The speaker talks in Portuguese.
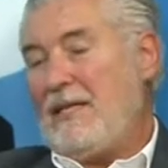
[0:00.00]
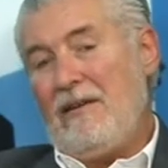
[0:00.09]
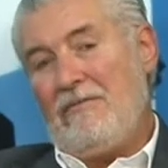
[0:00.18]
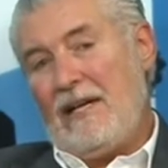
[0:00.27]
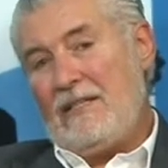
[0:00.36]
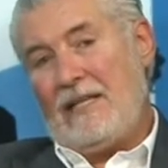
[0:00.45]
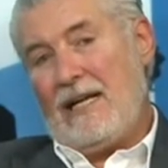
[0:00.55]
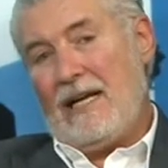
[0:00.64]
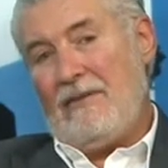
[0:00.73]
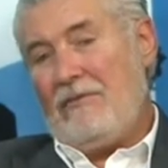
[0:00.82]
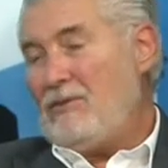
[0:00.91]
quem vai entrar
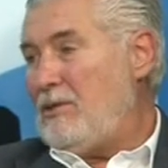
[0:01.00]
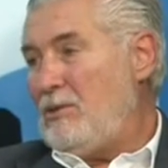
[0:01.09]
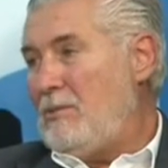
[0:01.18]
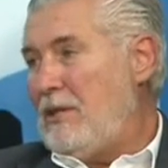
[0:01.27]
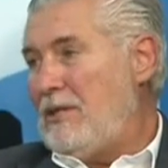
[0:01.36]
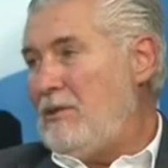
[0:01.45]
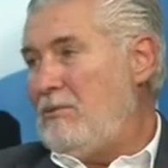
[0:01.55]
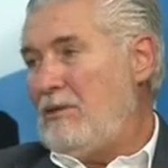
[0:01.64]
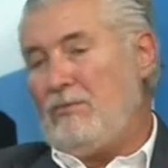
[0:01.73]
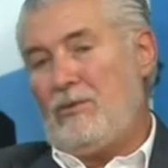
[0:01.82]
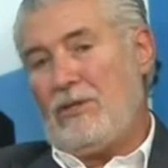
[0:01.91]
lá vão ser os
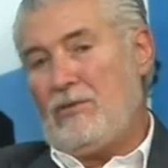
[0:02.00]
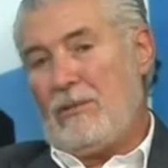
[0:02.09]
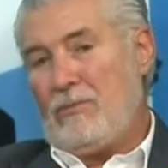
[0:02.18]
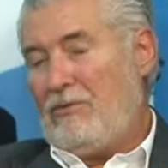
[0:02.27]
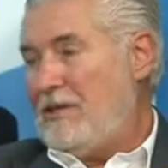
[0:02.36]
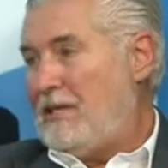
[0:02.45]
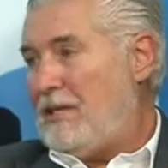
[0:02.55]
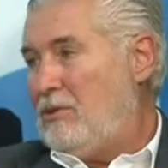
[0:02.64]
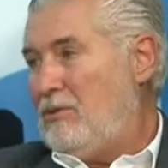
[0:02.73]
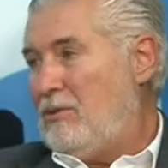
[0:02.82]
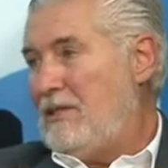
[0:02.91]
medíocres, vão ser os
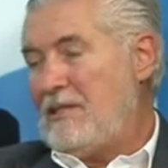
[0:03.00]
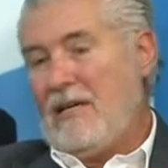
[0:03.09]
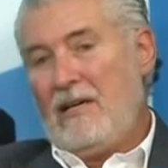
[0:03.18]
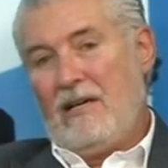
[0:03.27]
aproveitadores,